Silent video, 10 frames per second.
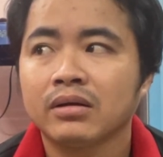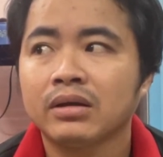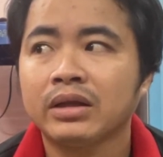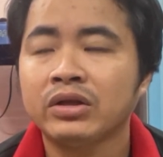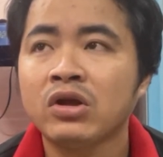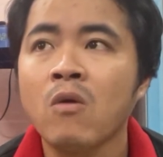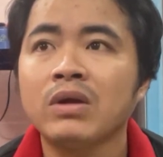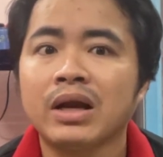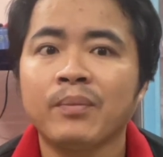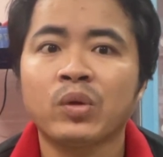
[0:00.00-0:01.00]
cái vốn
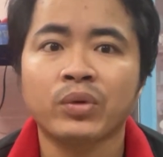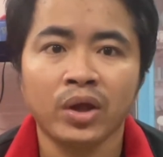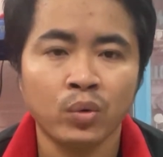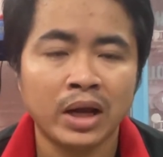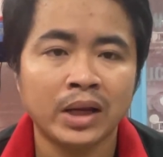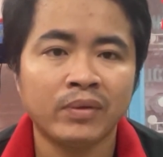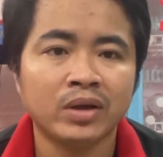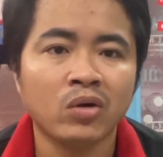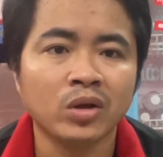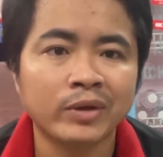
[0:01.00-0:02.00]
là 50 triệu thì anh em phải
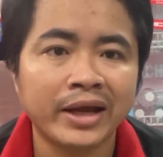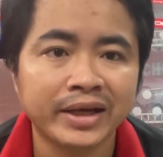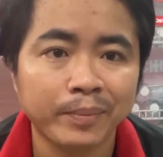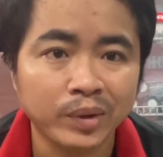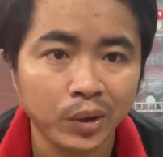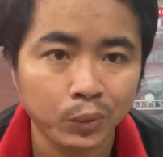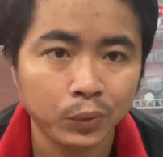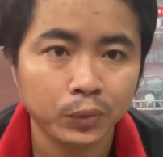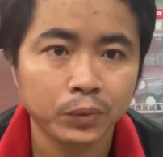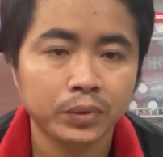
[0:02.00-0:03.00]
cho có trong tay 100 triệu
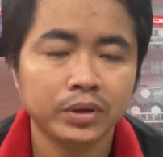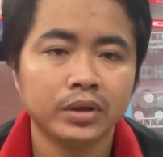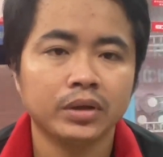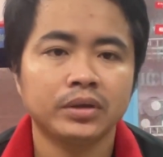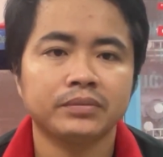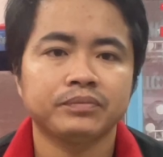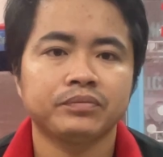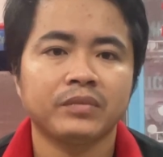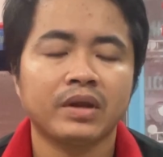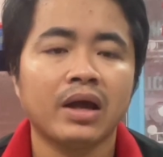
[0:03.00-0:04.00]

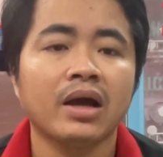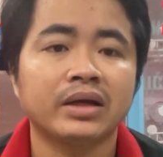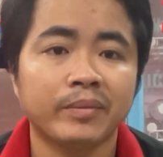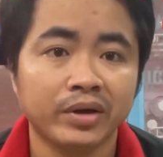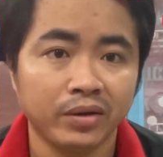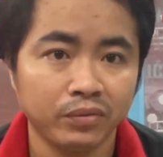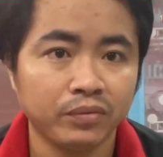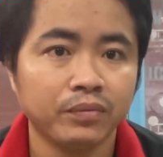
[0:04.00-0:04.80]
hơn trăm triệu